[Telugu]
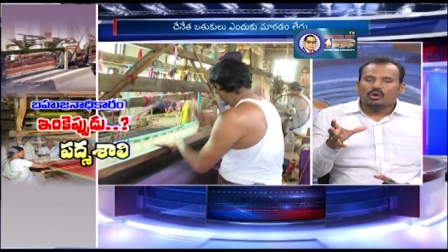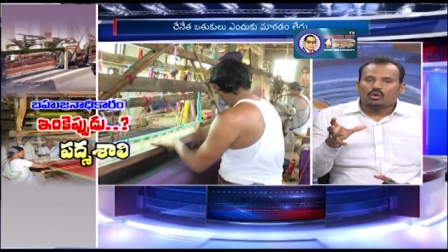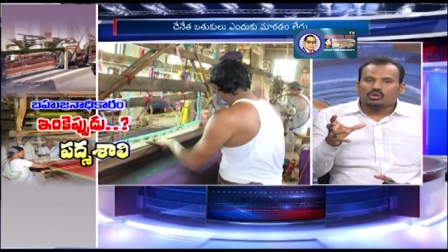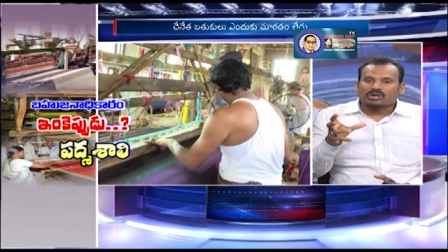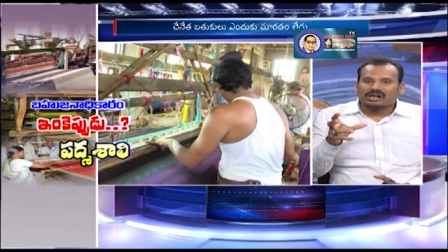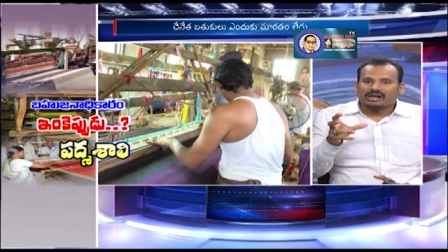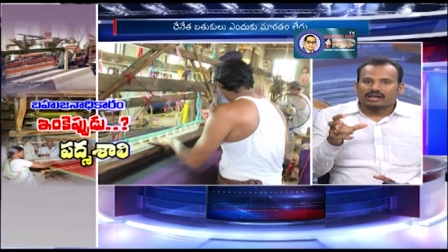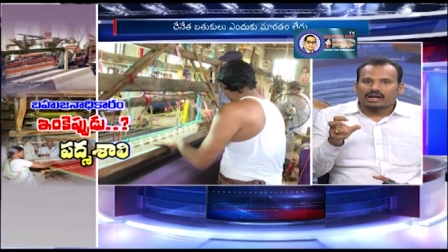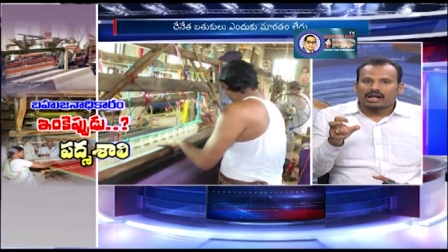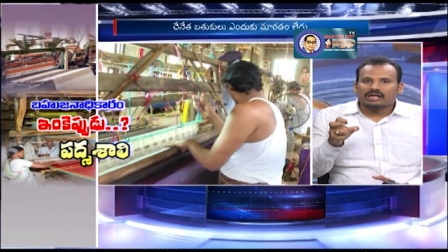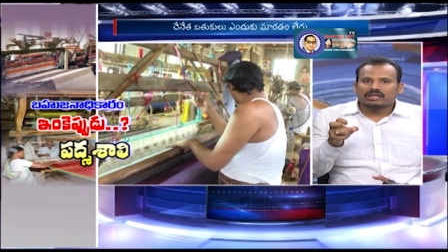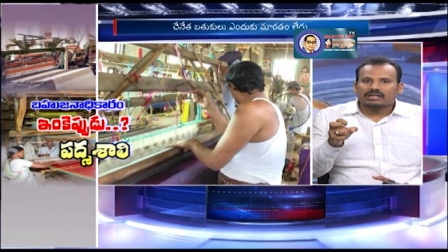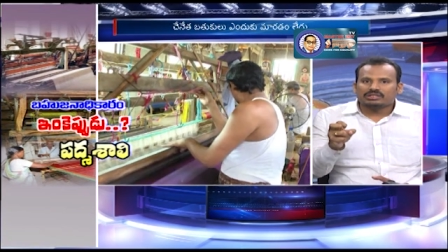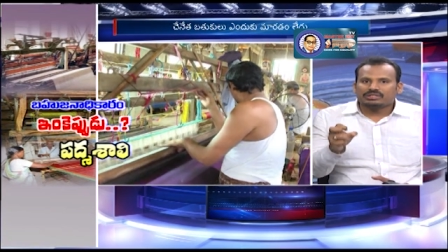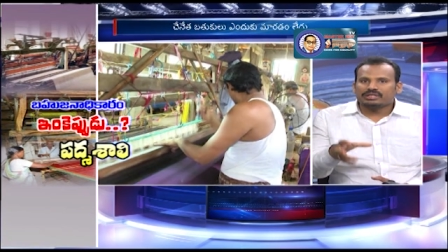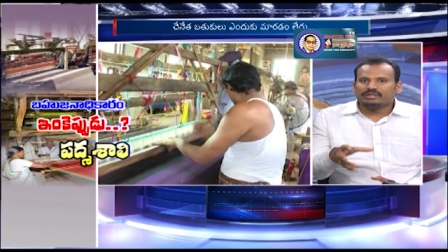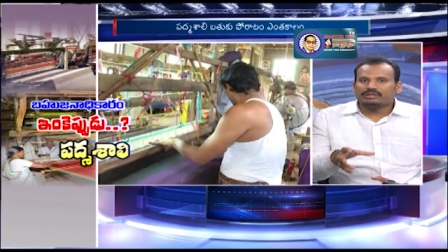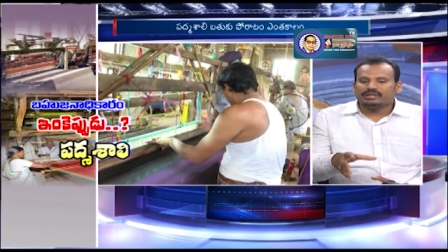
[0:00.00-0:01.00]
ఒక గ్రాహక
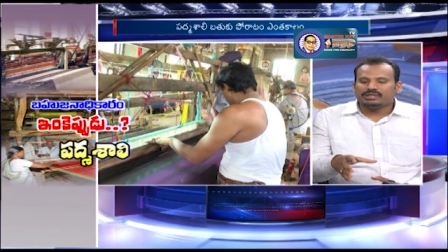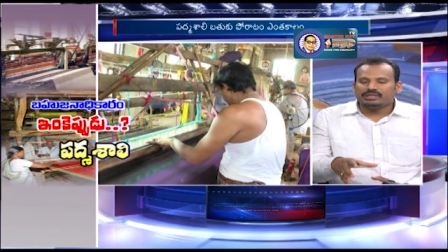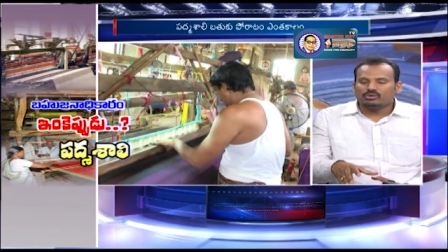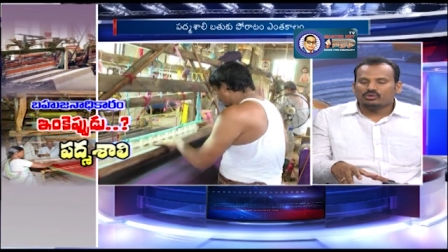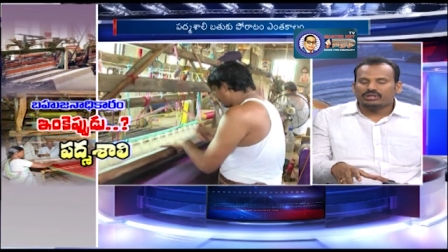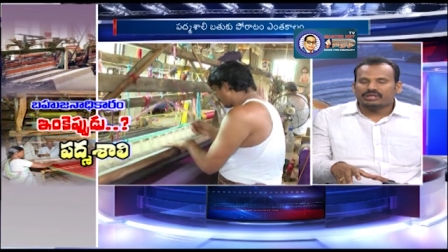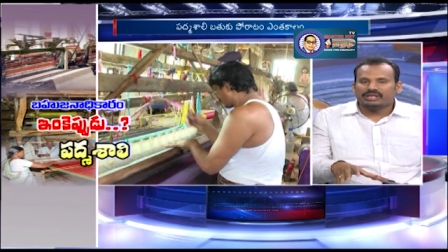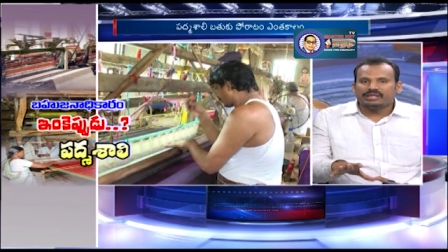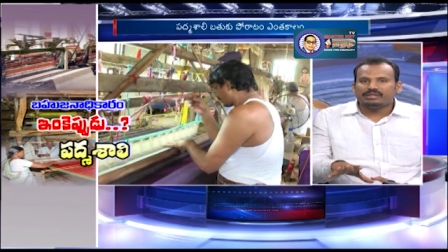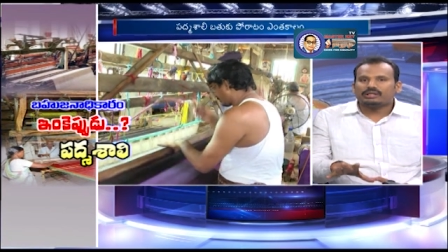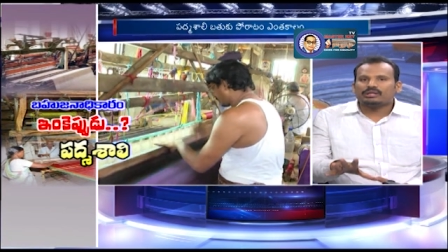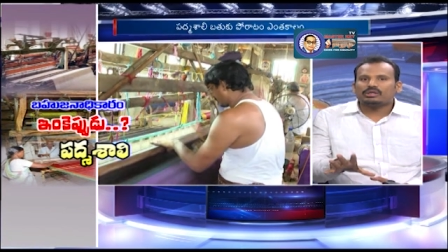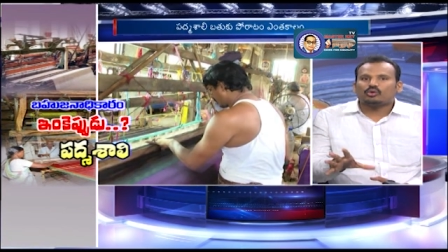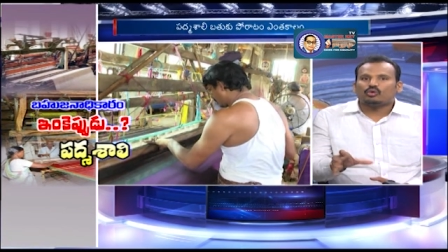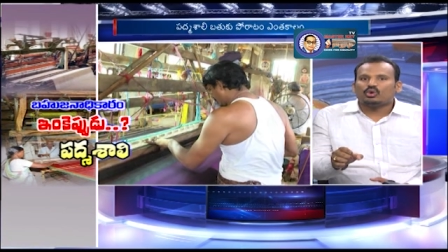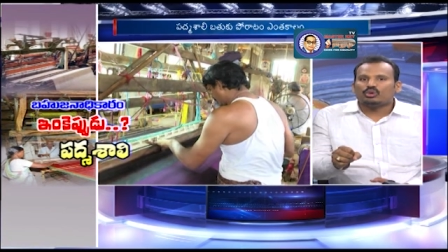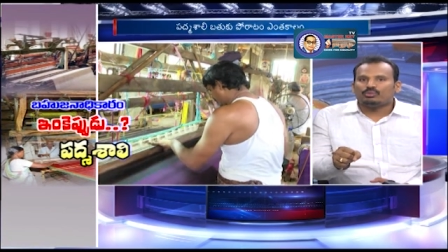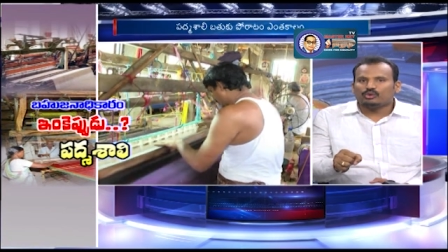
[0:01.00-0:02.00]
శక్తిని ఒక నేతను
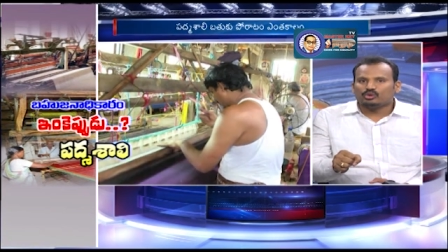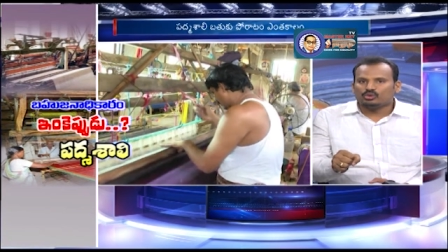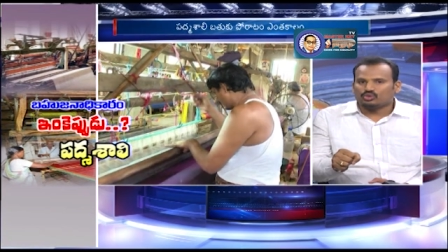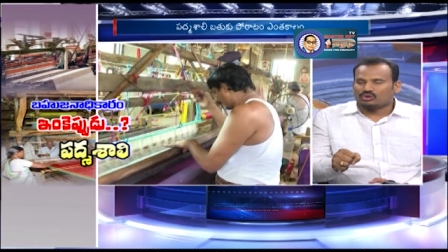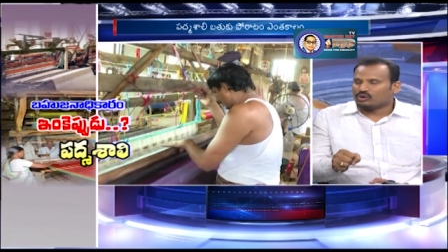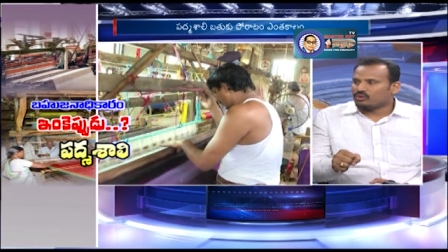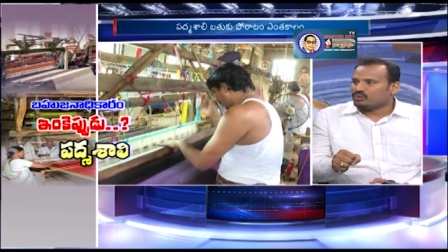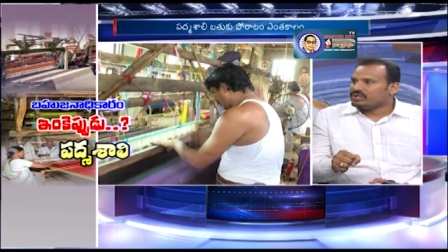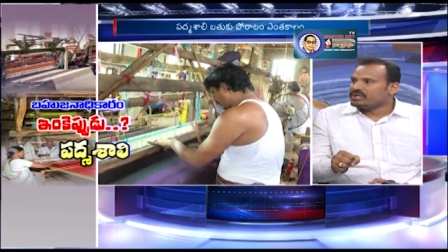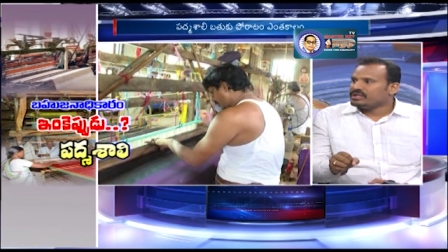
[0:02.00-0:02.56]
కోల్పోతున్నాడు